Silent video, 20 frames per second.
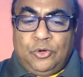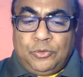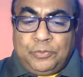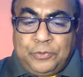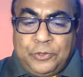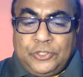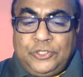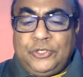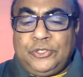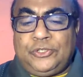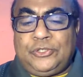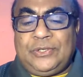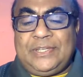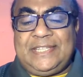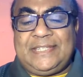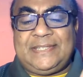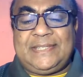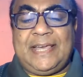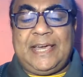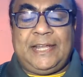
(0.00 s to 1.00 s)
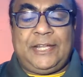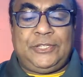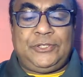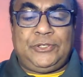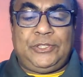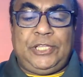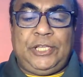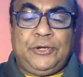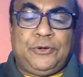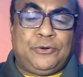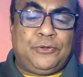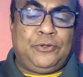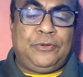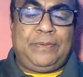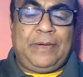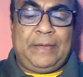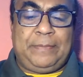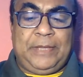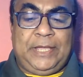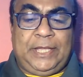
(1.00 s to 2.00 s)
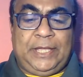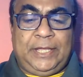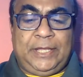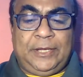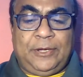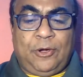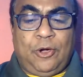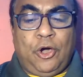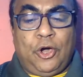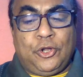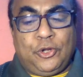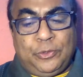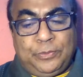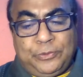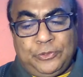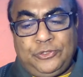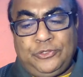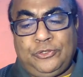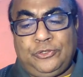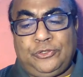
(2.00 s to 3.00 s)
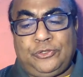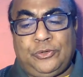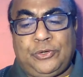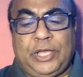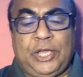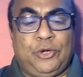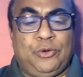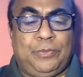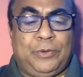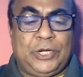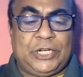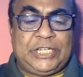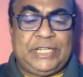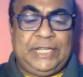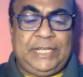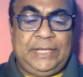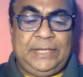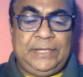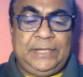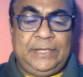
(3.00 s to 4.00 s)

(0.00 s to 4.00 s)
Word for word: উপযুক্ত স্থানে যদি কোনোভাবে অনুপযুক্ত কেউ বসে